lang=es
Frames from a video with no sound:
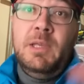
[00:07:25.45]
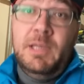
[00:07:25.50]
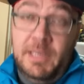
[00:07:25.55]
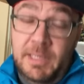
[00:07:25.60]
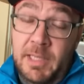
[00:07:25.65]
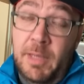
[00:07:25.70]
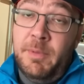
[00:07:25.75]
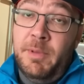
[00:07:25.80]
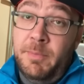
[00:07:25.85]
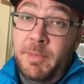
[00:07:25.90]

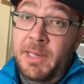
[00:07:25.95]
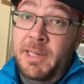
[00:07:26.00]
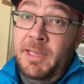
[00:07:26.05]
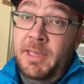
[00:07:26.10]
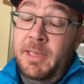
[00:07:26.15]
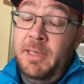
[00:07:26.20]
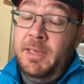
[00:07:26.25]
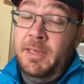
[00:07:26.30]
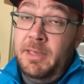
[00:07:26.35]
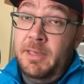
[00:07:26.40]
Que también
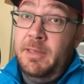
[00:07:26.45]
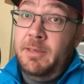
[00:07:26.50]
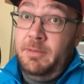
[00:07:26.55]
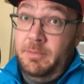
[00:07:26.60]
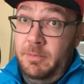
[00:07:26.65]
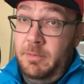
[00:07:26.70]
vale